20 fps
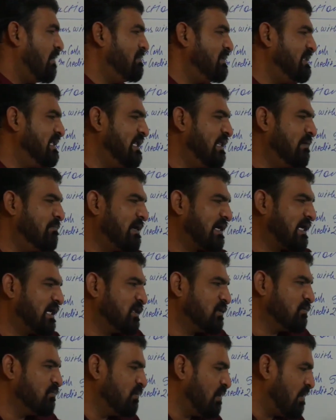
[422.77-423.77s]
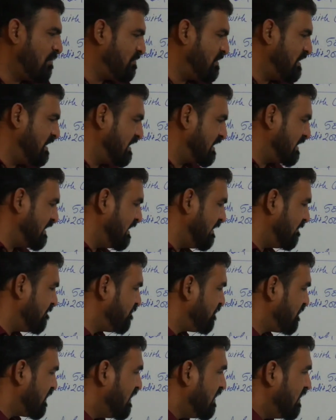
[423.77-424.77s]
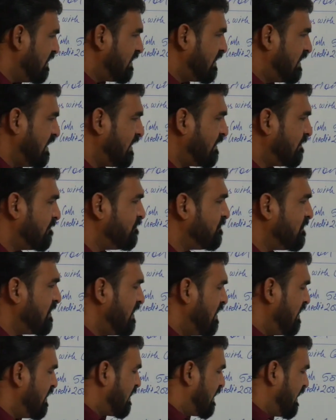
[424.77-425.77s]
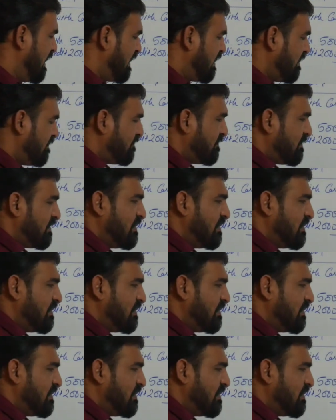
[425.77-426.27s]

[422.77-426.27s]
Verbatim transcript: अभी देना बाकी तो वो आपने लिख दिया ठीक खैर